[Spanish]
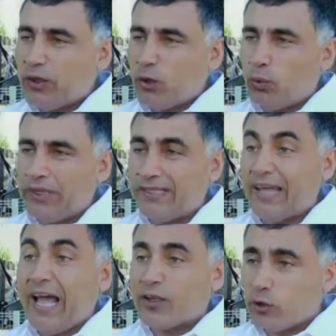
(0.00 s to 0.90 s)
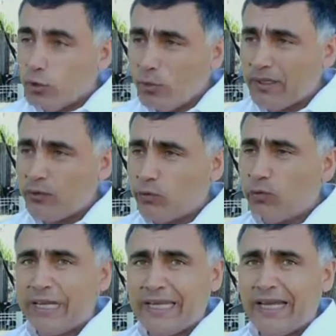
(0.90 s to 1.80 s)
y el Ministerio de Justicia asuman
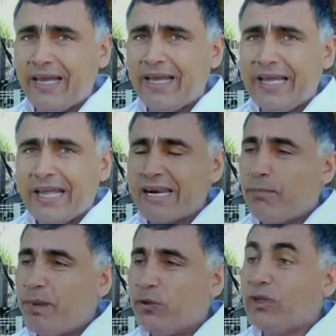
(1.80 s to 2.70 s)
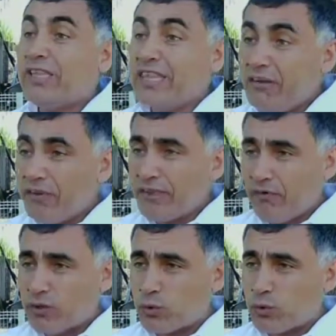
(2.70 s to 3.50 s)
su tarea respecto a este déficit de